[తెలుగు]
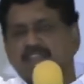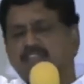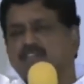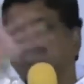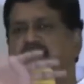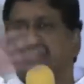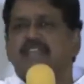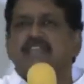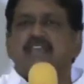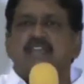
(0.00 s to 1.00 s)
ఈ రెండు
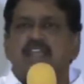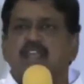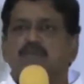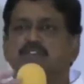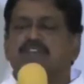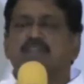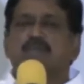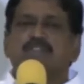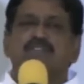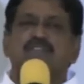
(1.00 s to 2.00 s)
గ్లేరింగ్గా కళ్ళ ముందు
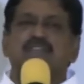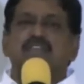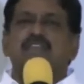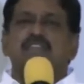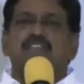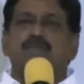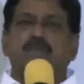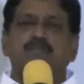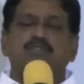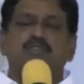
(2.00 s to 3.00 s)
కనపడుతున్నాయి ఈ
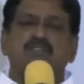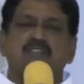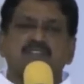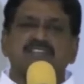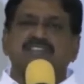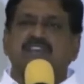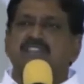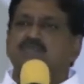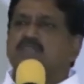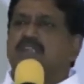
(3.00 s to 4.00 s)
ప్రభుత్వం కక్ష
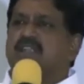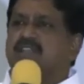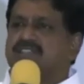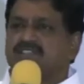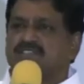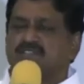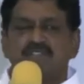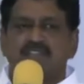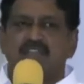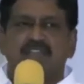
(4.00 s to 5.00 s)
సాధింపు ఎట్లా
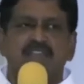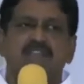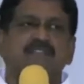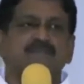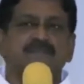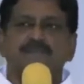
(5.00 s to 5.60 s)
చేస్తుంది అనడానికి